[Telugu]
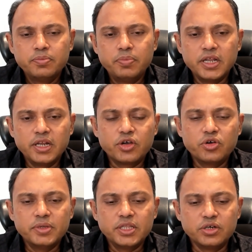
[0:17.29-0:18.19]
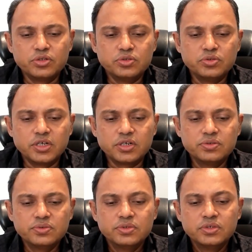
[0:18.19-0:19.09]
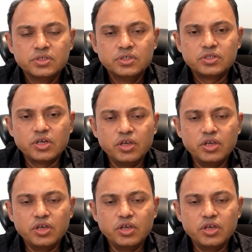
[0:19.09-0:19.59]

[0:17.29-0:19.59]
పిల్లలు ఎక్కువ మంది అడుగుతూ ఉంటారు సో